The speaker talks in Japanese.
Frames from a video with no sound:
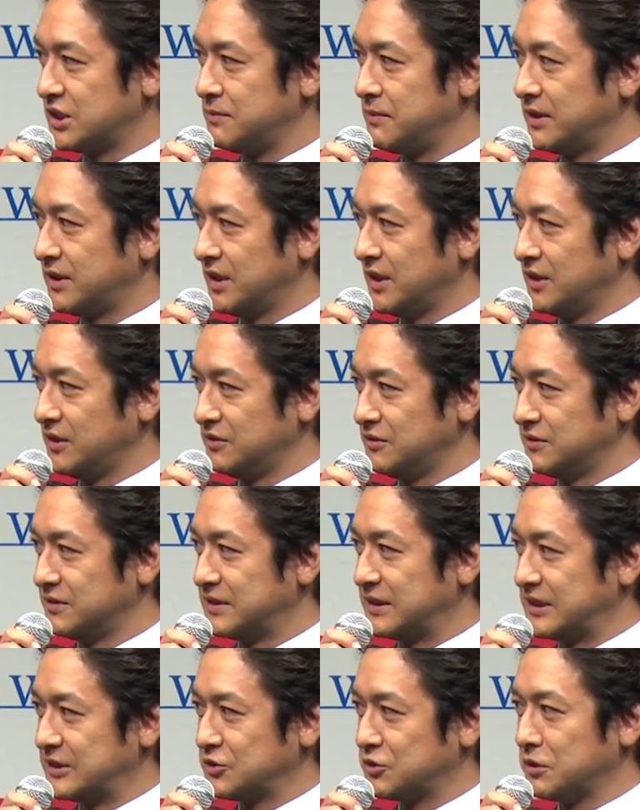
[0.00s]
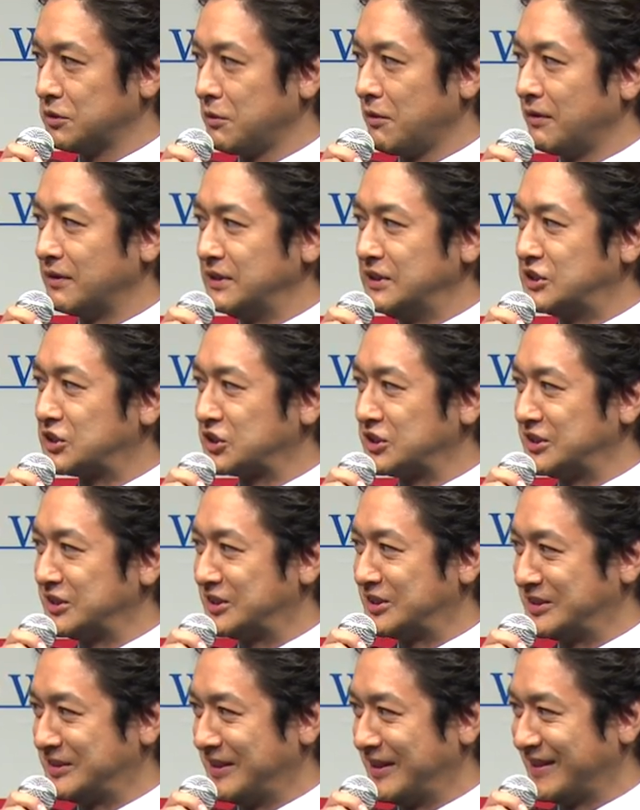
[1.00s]
決めている、うん、それを意識
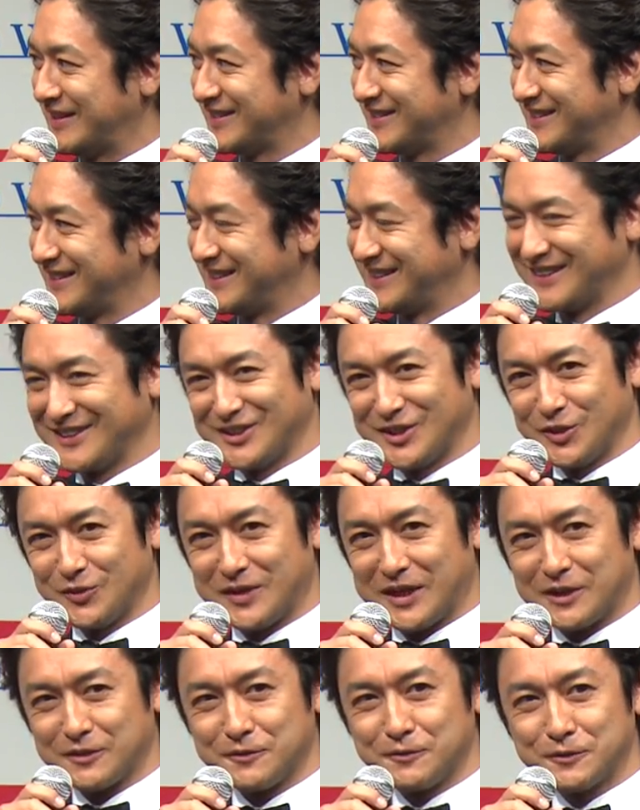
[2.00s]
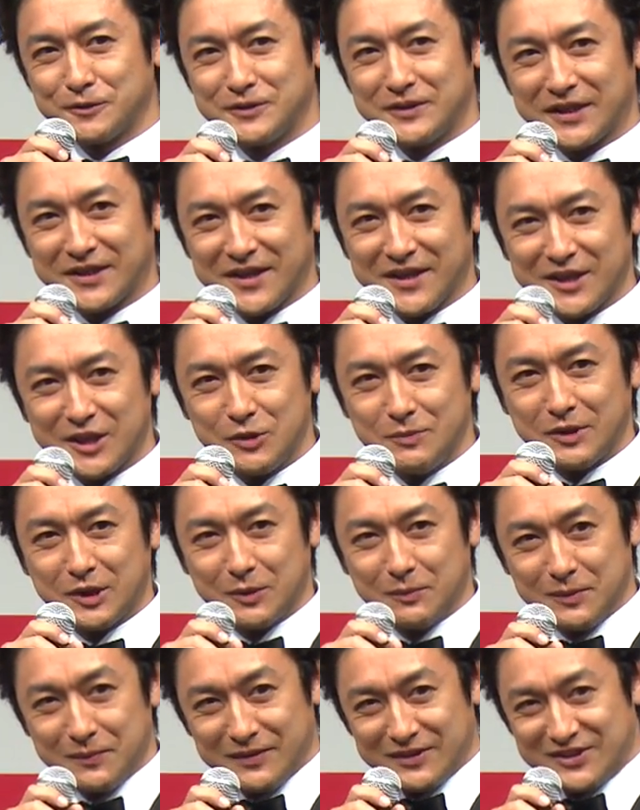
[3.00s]
して、はい、今日は服だけ決め
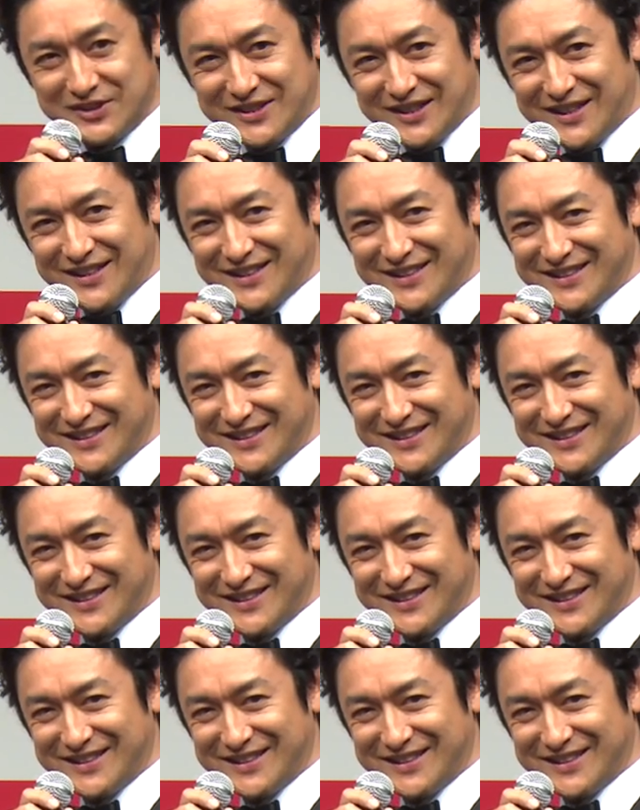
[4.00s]
てみました